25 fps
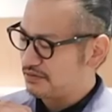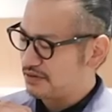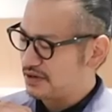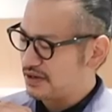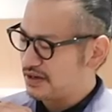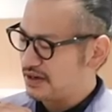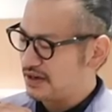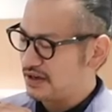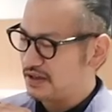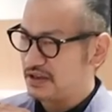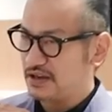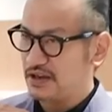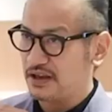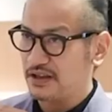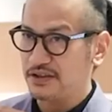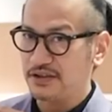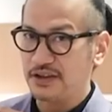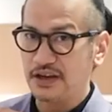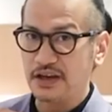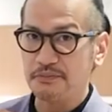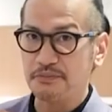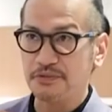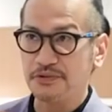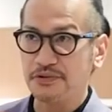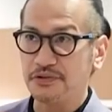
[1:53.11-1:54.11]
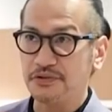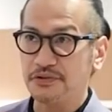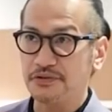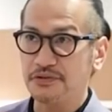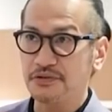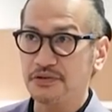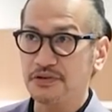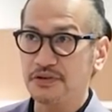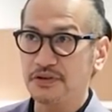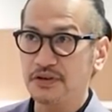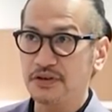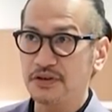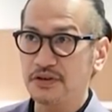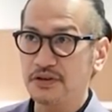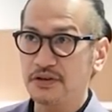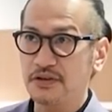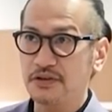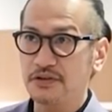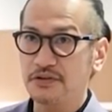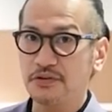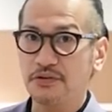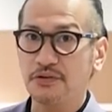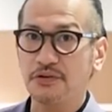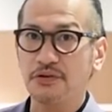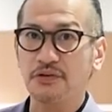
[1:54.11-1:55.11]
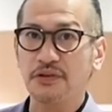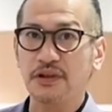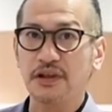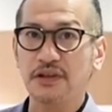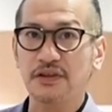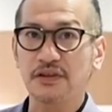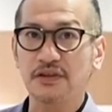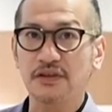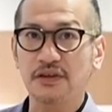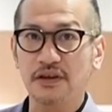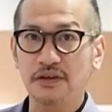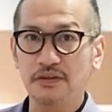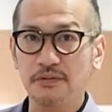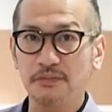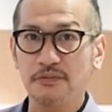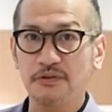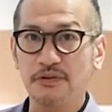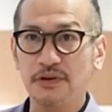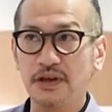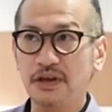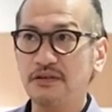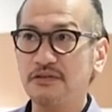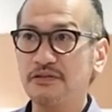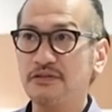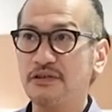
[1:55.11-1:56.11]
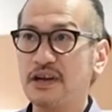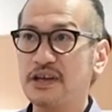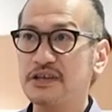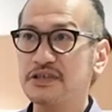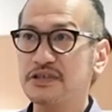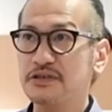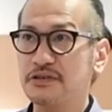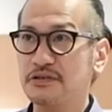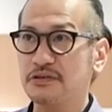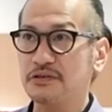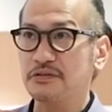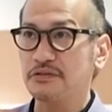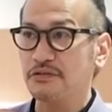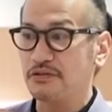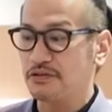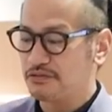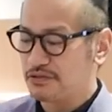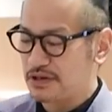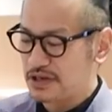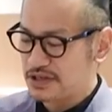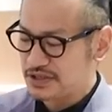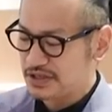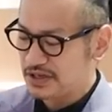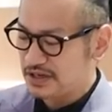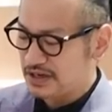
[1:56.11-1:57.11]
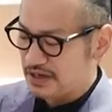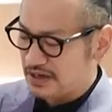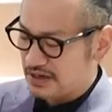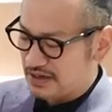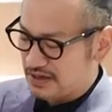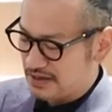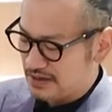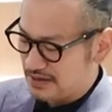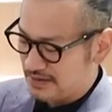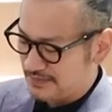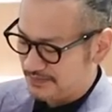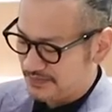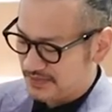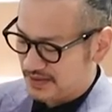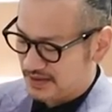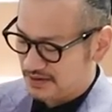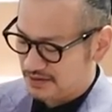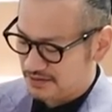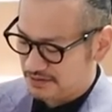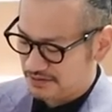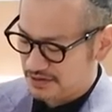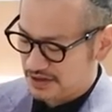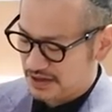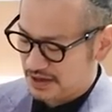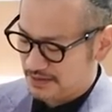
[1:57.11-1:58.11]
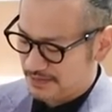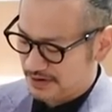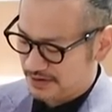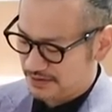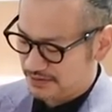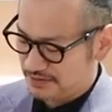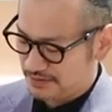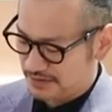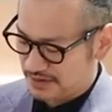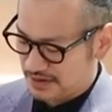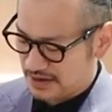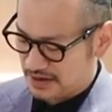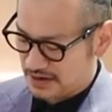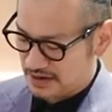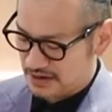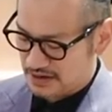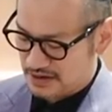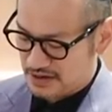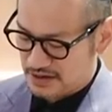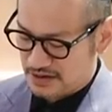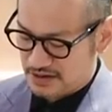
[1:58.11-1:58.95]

くりカーディガンタイプというところなんですけどもヘルノらしくこれ裏地がついてますんで